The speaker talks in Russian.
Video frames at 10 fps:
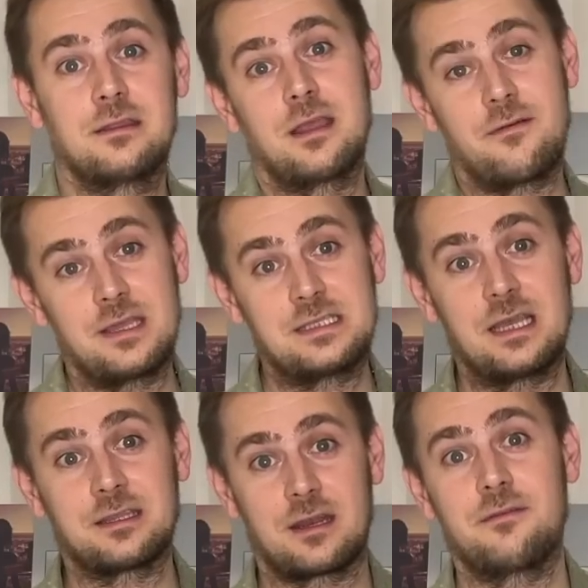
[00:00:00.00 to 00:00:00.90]
Давайте
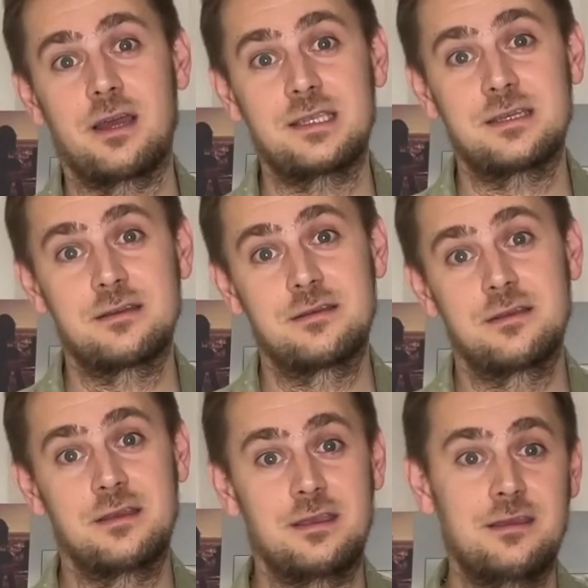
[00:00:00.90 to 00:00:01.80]
открывать
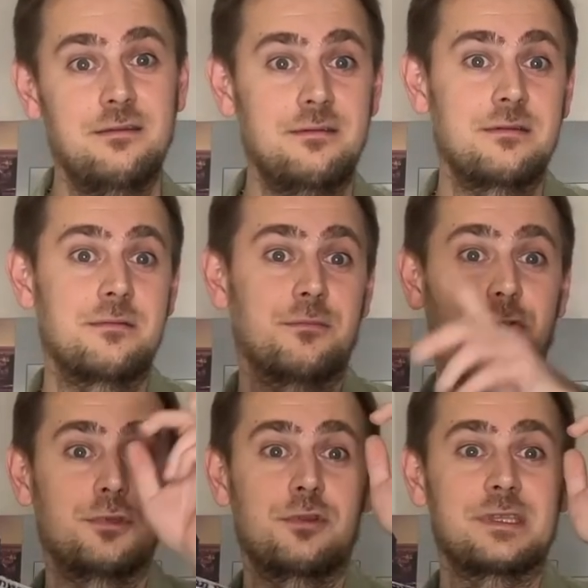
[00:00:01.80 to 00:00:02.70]
и
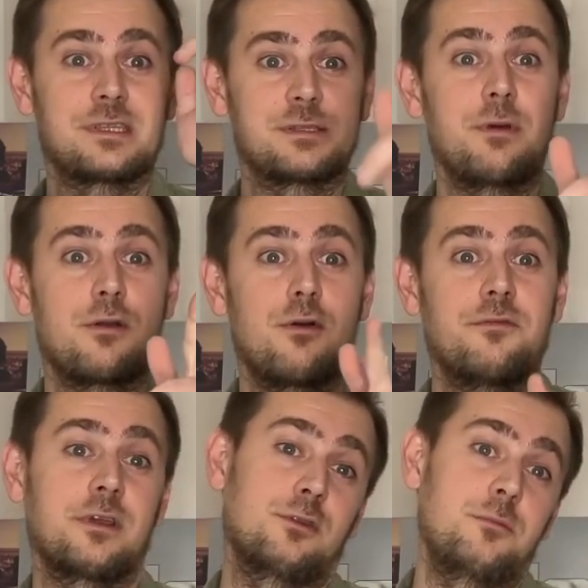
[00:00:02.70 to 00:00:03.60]
будет у нас
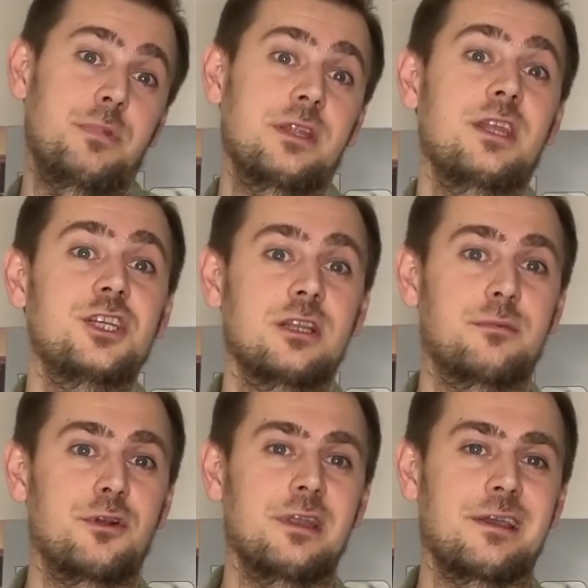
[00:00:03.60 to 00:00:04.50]
распаковка. Ну и перед началом
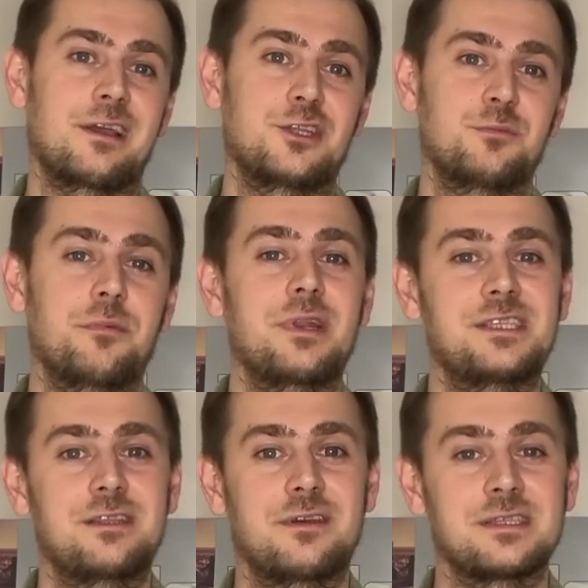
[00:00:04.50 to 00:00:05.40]
ролика хочу
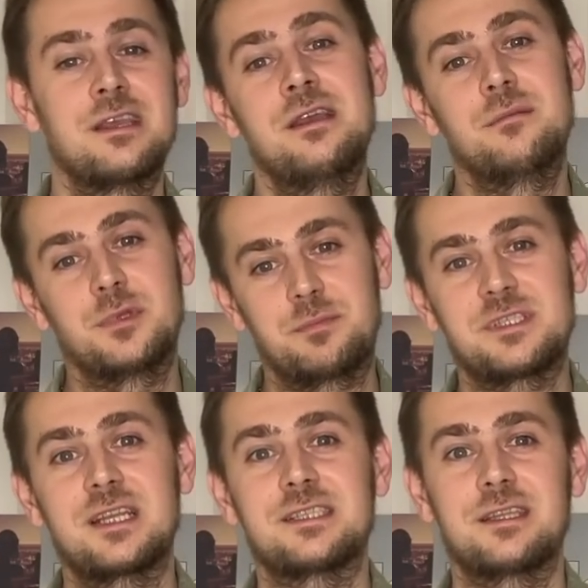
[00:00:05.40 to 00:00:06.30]
попросить вас
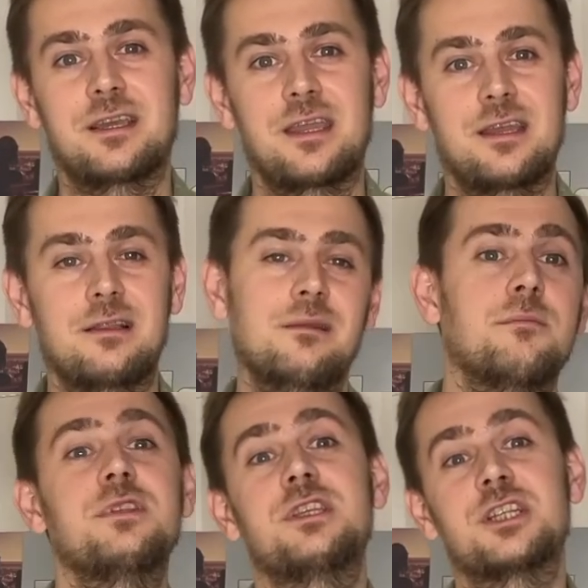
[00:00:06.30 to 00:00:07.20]
подписаться на канал,
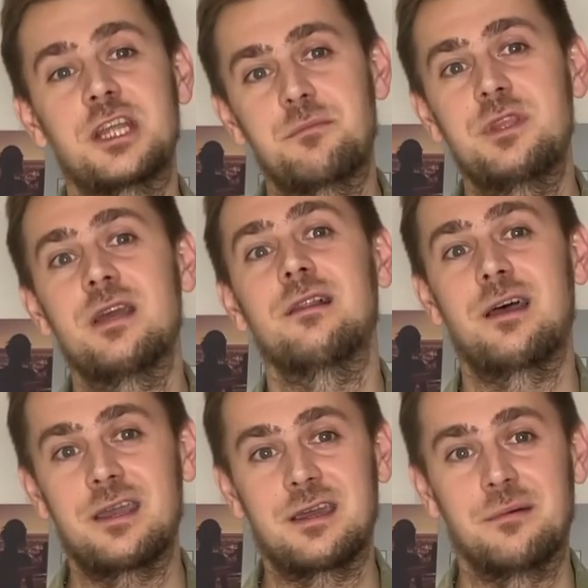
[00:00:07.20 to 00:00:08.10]
поддержать меня
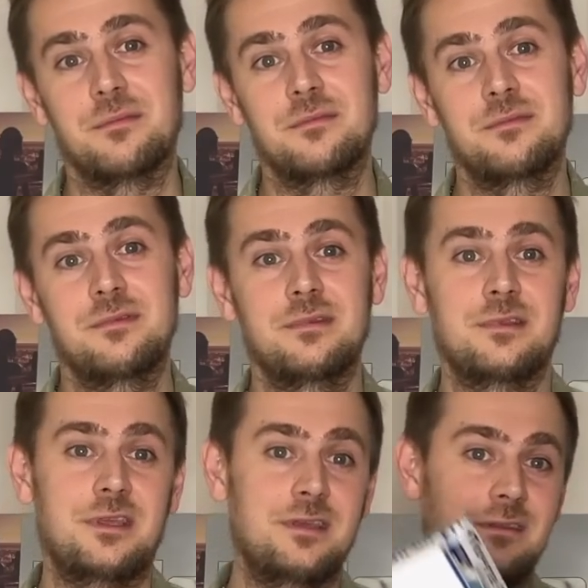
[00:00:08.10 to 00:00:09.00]
лайком
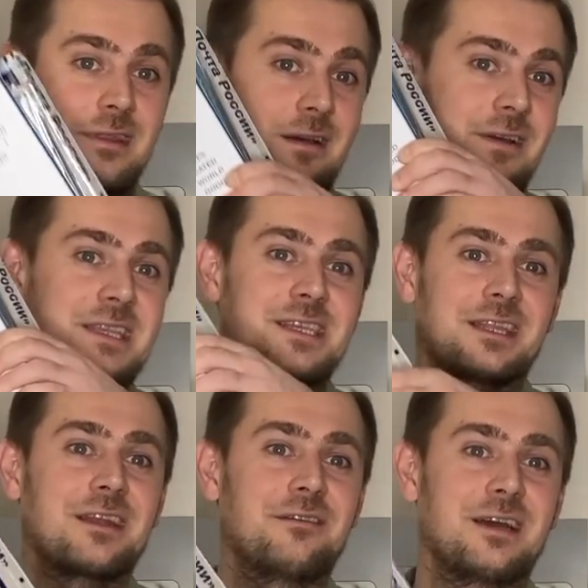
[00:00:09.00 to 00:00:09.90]
и давайте
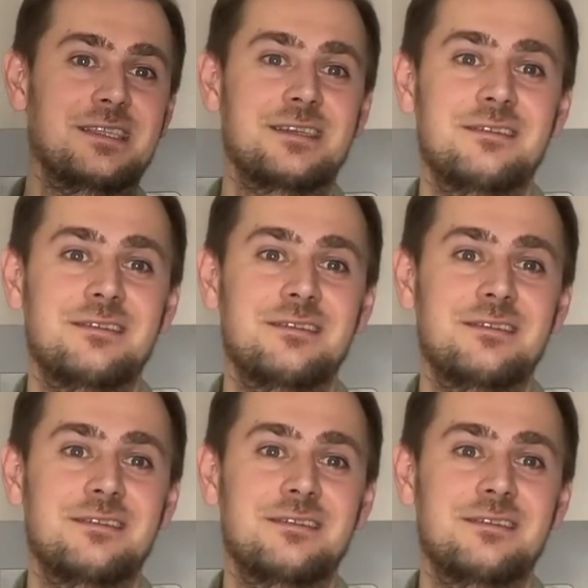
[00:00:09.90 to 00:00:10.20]
открывать.